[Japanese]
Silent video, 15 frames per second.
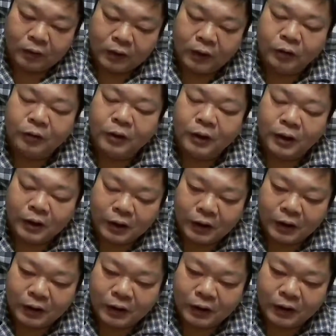で最終的
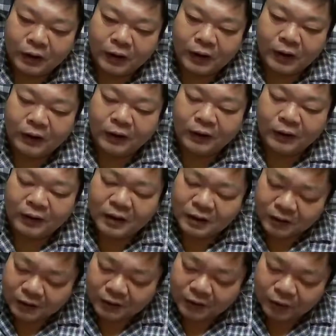にやっ
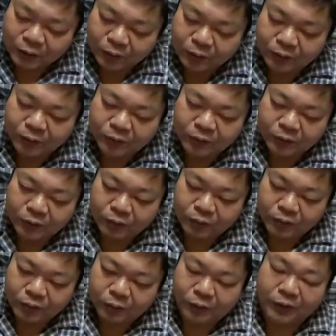たっていうふうに
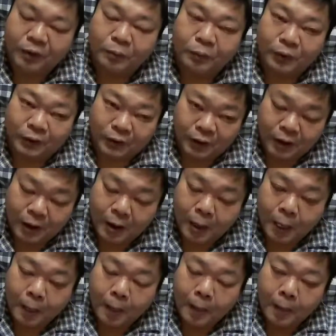言ったとしてもです
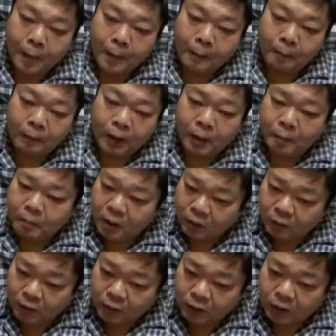ね現場
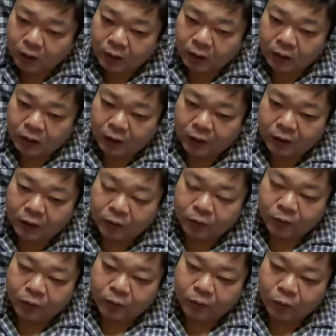の判断でやった
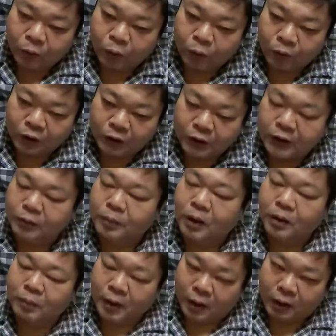ということにしてし
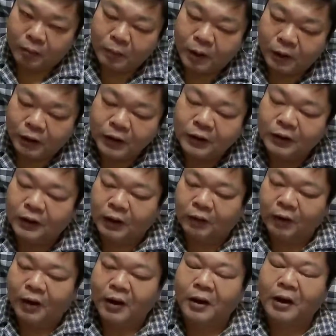まえば、まあ、真実
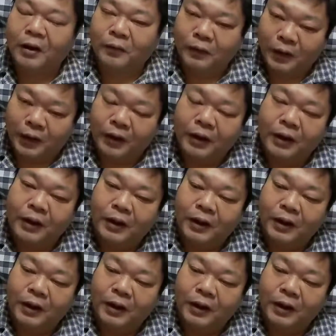がわからないので、